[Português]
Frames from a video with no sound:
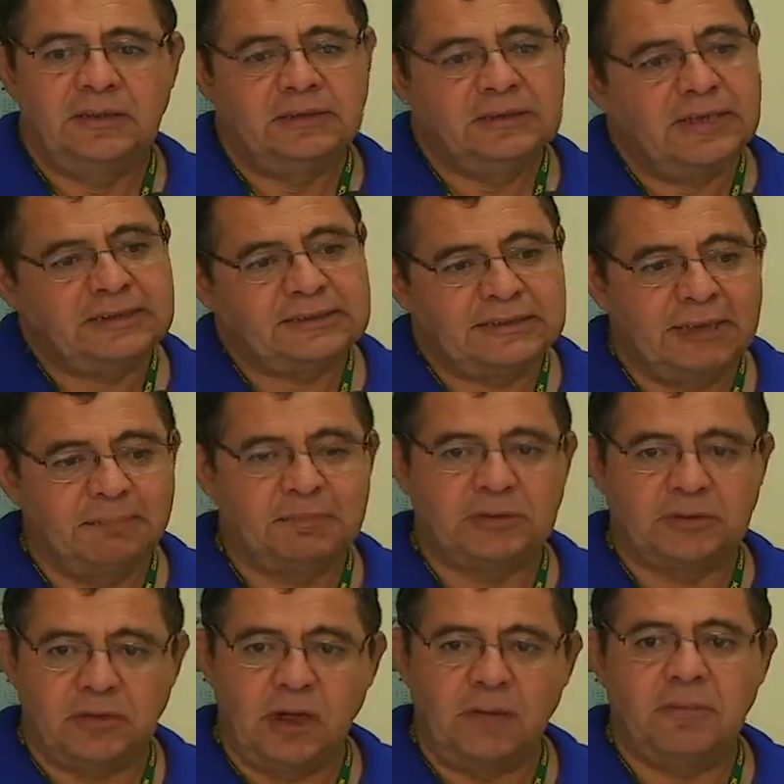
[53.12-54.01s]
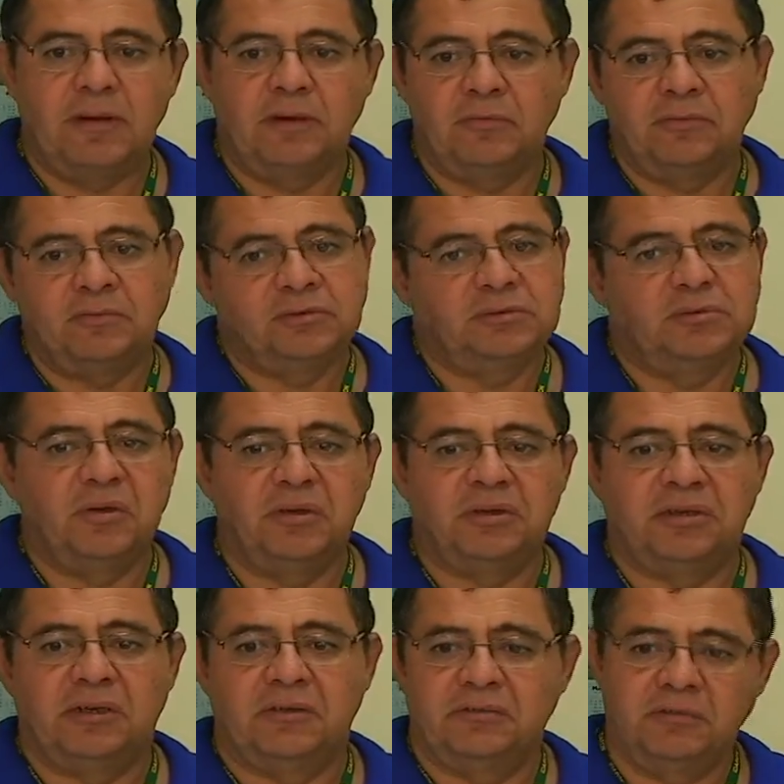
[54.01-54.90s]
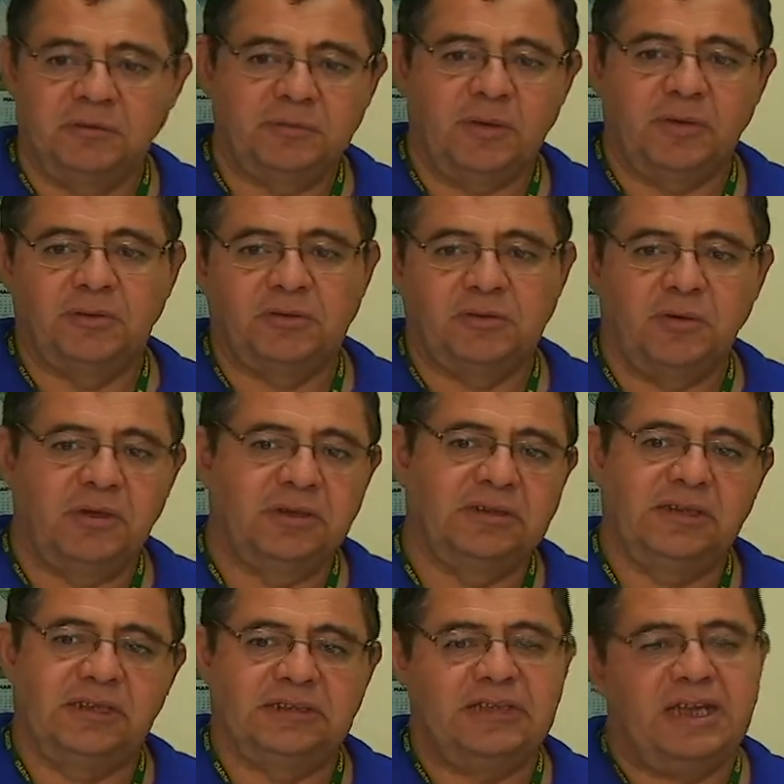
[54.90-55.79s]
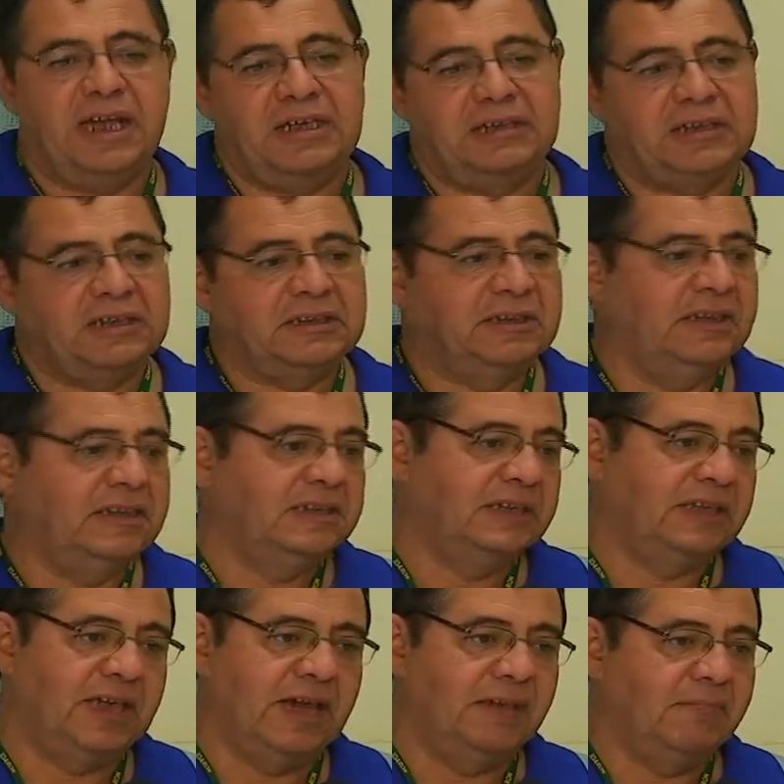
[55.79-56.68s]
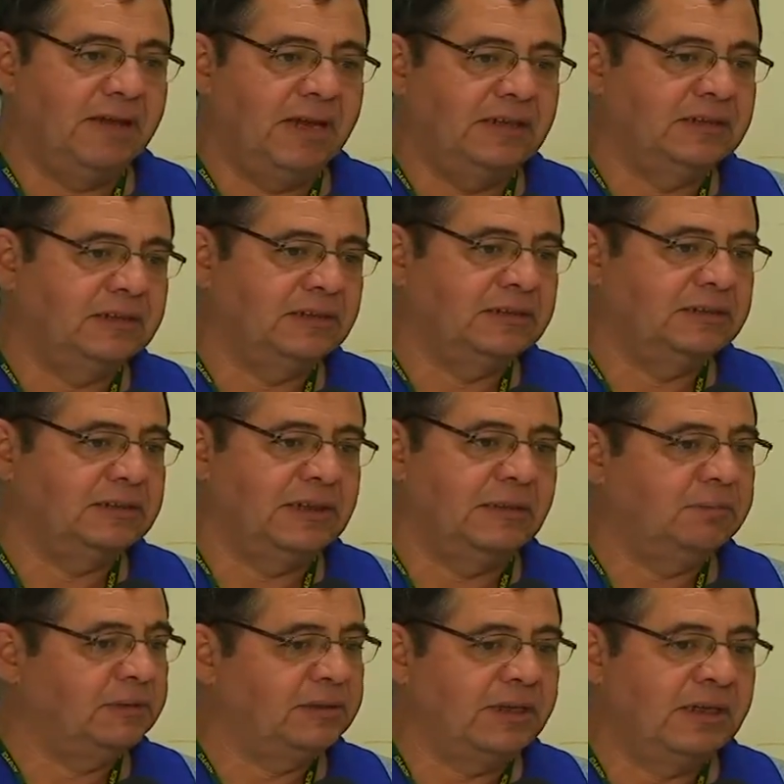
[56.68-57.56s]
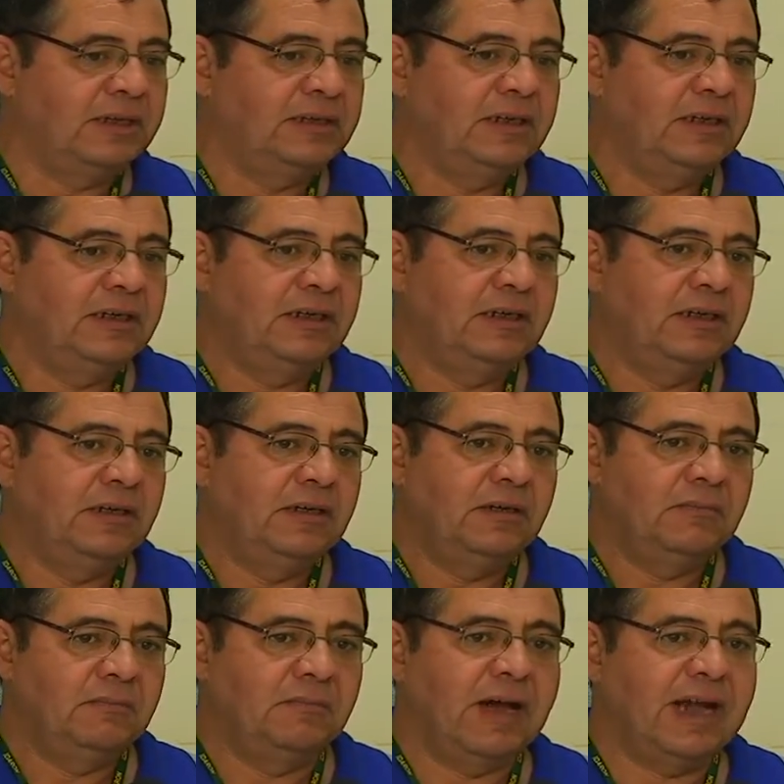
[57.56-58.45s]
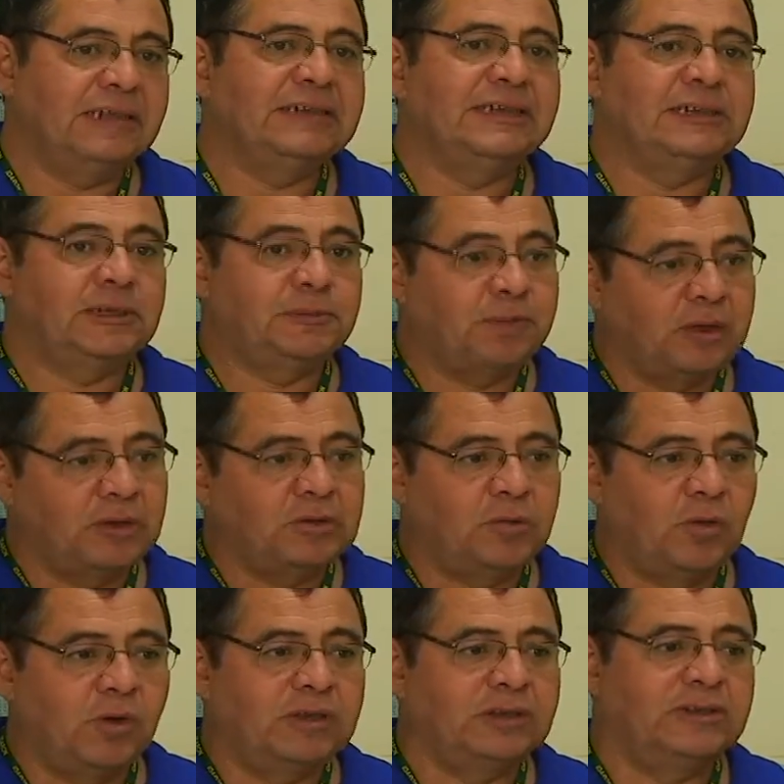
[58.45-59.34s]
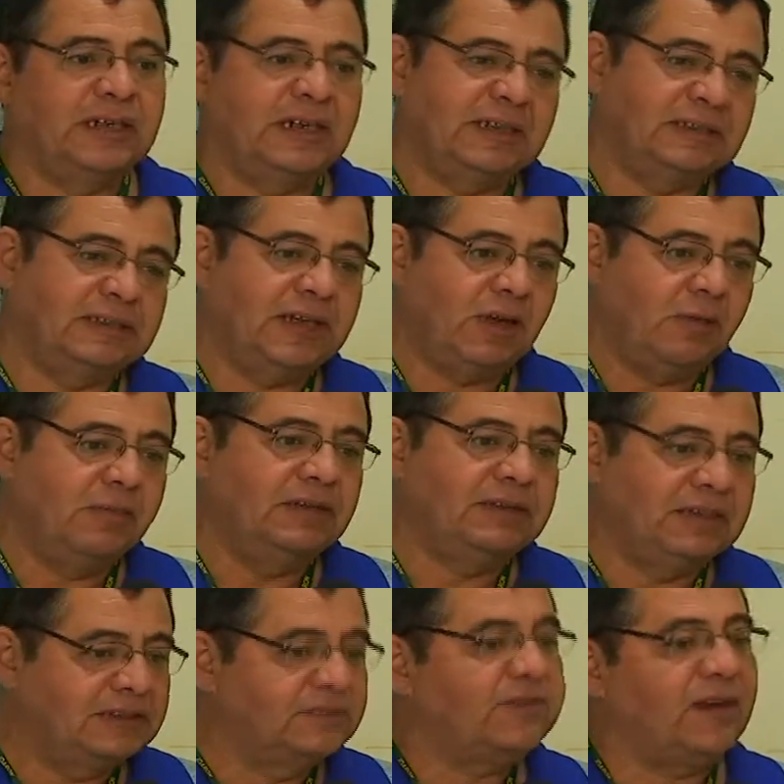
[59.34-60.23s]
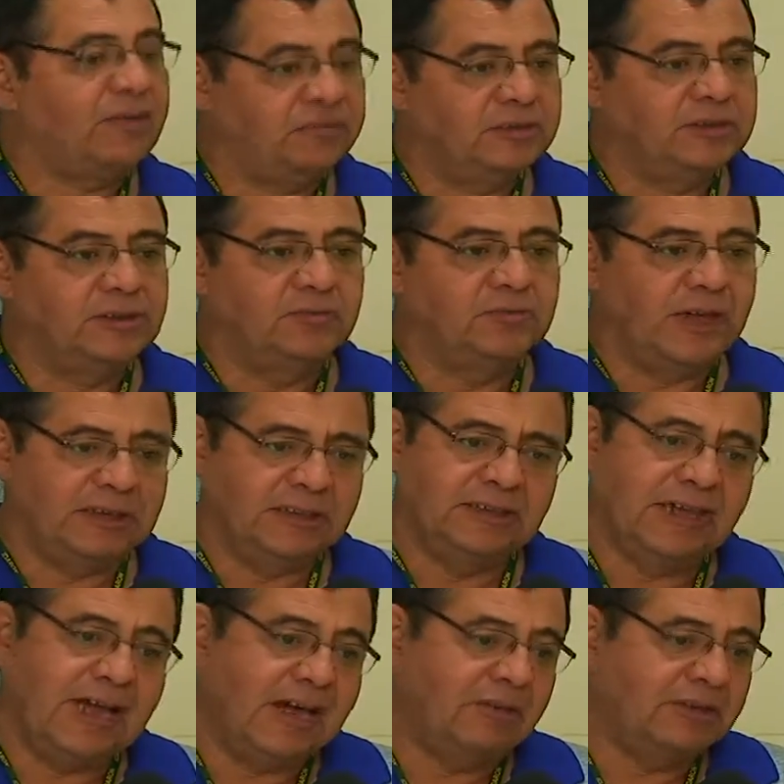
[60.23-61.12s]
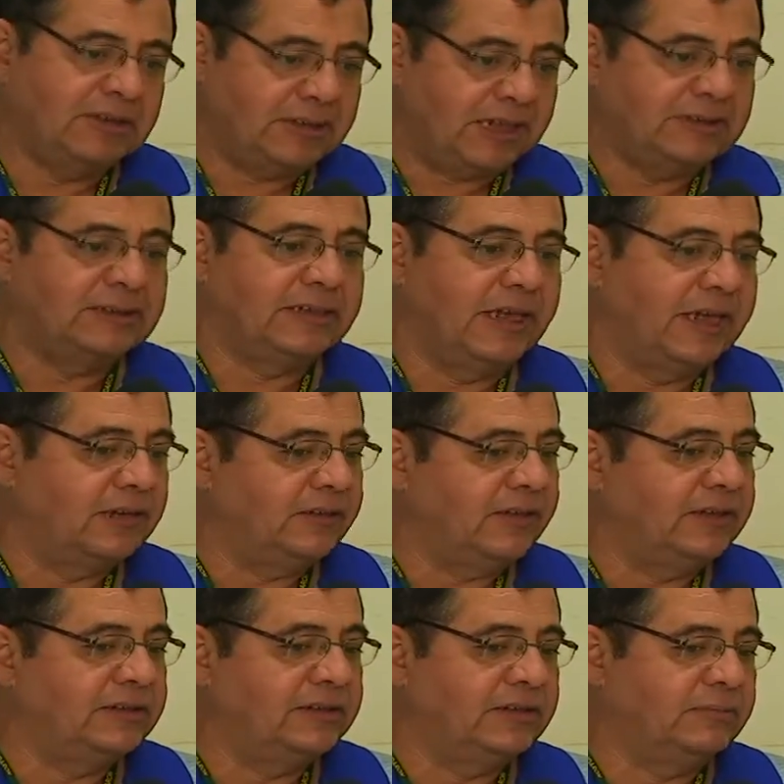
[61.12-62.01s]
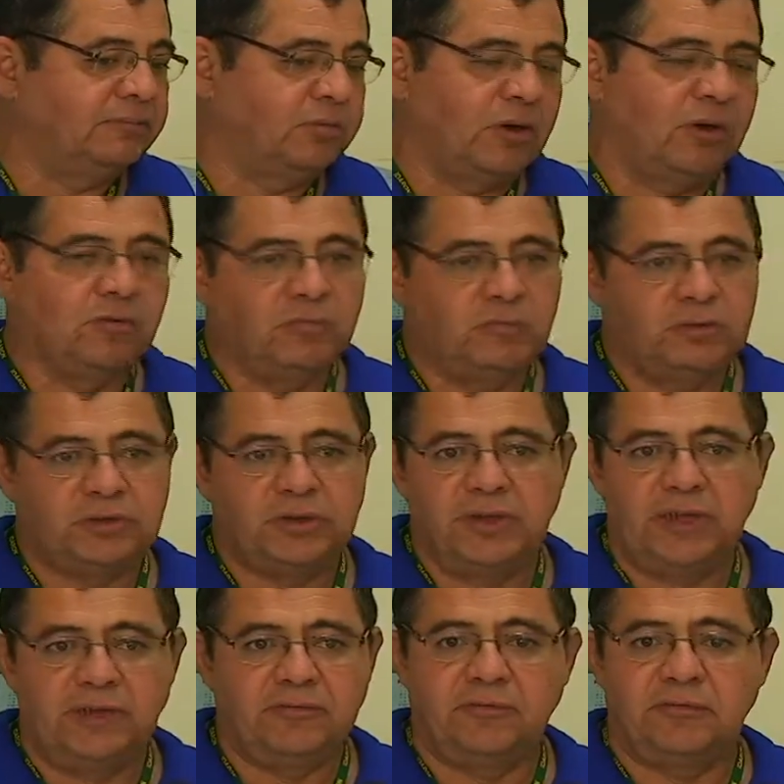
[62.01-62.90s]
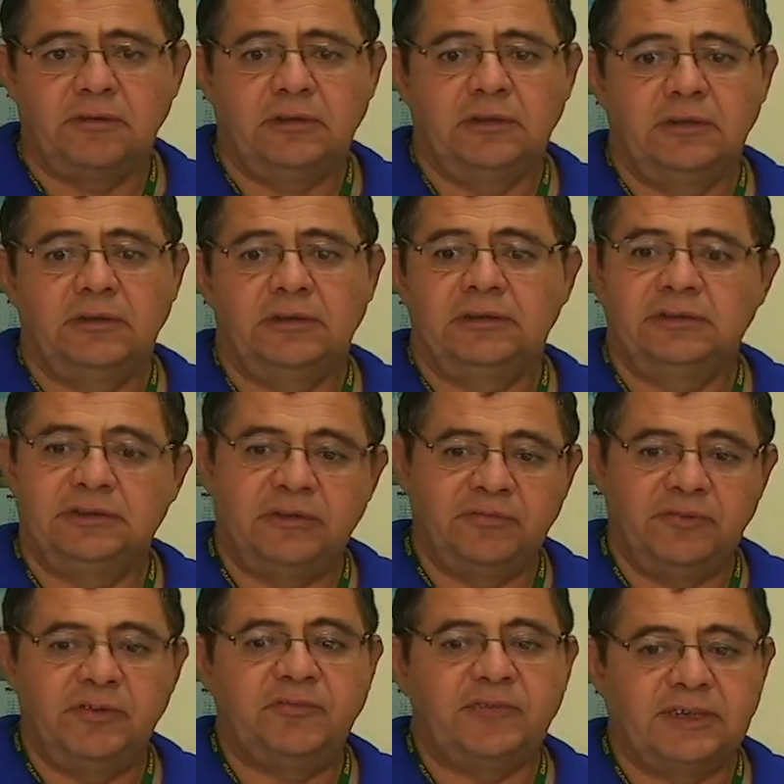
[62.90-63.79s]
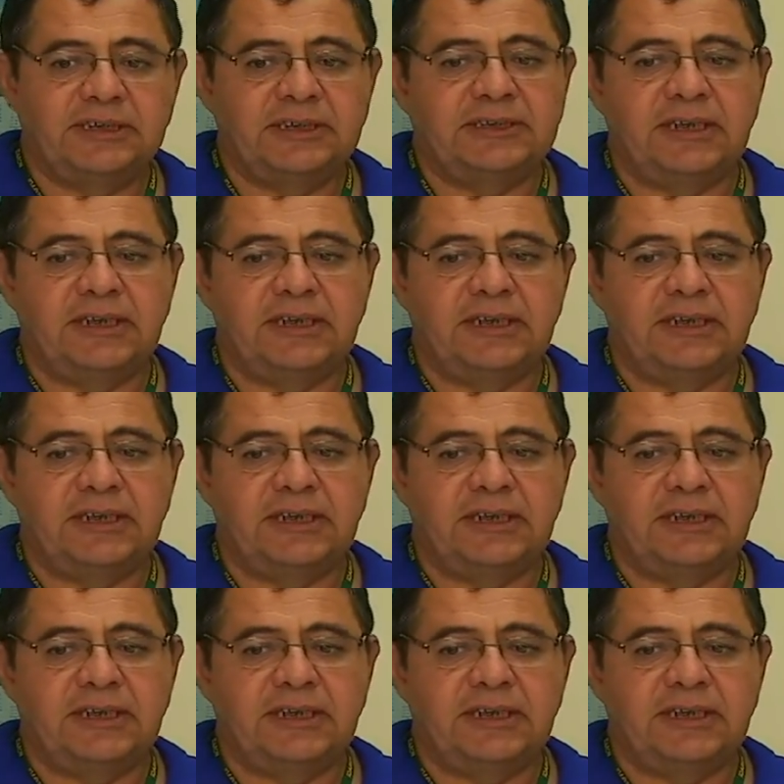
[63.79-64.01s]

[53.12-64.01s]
Né, sempre sobra alguns, dois, alguns produtores, né, 10 a 15, que é a média que sempre tem, mas esses produtores, né, geralmente eles vacinaram e esqueceram, né, de, por algum motivo, de vir fazer a